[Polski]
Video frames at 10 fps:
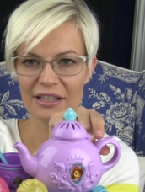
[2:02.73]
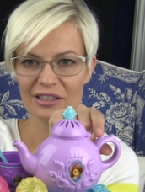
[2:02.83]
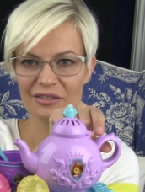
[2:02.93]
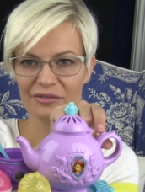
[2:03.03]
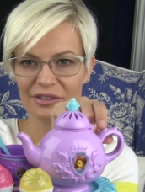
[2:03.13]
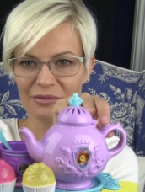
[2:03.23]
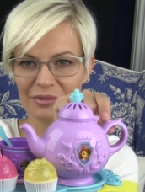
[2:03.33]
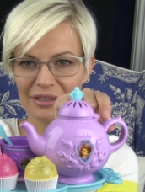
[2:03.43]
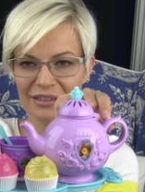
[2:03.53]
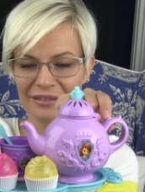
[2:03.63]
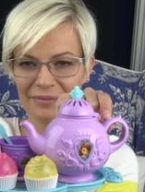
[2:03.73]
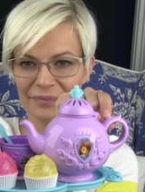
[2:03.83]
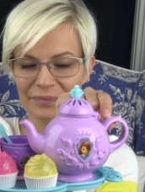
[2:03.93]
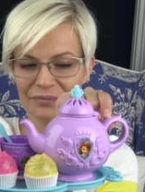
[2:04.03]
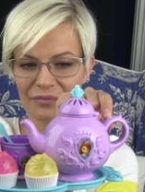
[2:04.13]
gadżet w tym e,
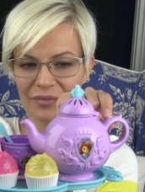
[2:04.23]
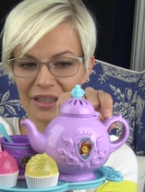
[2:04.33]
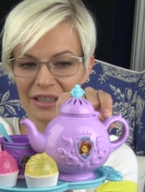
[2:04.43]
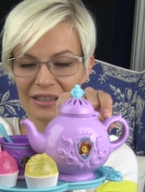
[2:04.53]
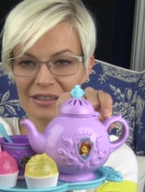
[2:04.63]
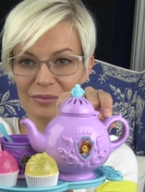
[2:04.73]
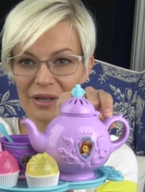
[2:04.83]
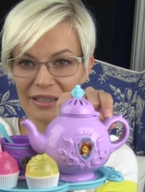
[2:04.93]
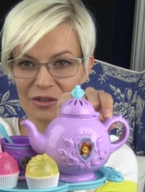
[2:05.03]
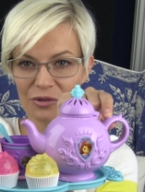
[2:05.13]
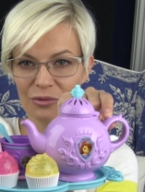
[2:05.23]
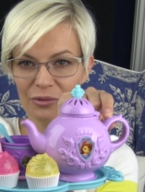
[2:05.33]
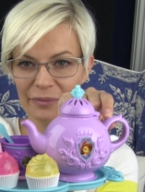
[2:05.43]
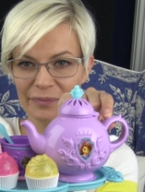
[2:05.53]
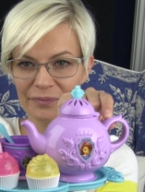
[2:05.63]

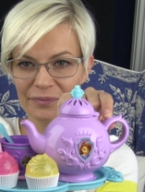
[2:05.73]
dzbaneczku.